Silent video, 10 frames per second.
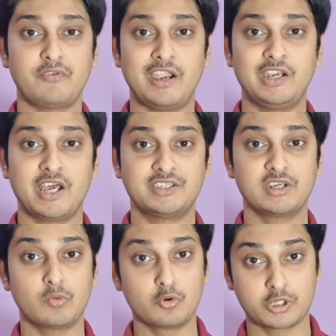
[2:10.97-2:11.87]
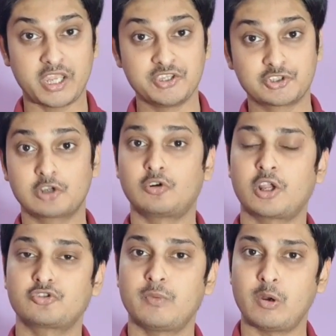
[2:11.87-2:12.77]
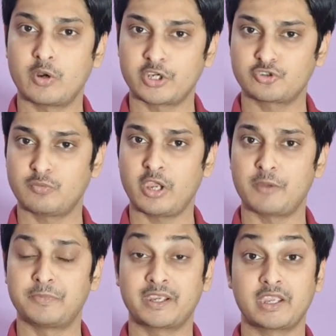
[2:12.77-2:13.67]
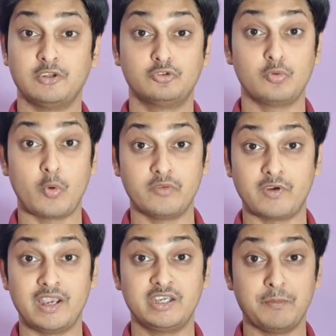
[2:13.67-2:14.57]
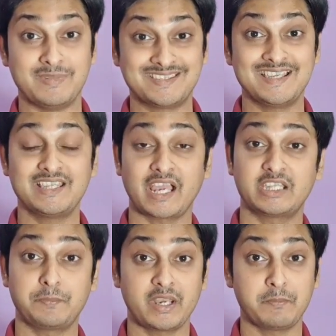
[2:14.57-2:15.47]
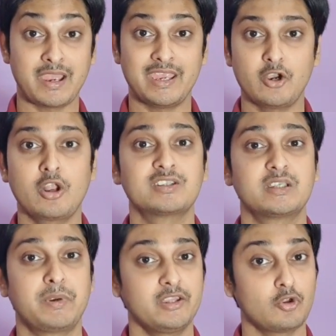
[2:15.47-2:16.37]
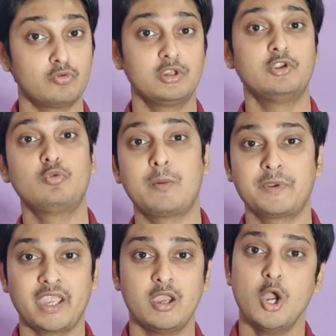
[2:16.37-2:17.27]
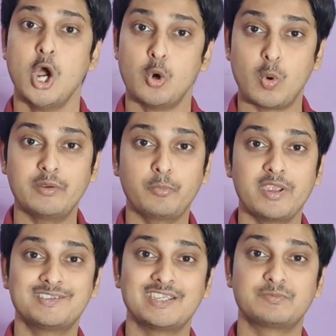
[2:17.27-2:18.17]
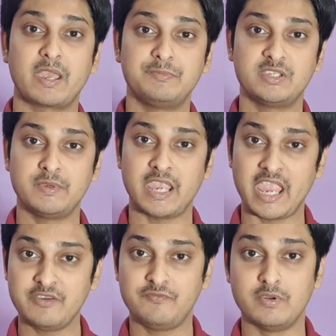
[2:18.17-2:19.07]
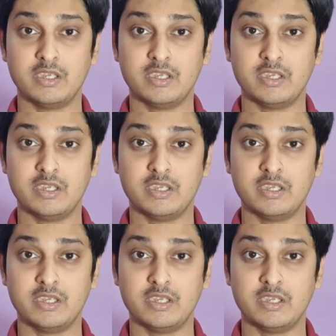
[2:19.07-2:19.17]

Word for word: যে ফাইলটা আছে ওটা ইনস্টল করার সময় অনেক সময় আপনাকে কিন্তু ওই ফাইলটা মিসিং দেখাতে পারে বা এরর আসতে পারে তখন কিন্তু আপনাকে ওয়ান পয়েন্ট সিক্স ফাইভ জিবি এই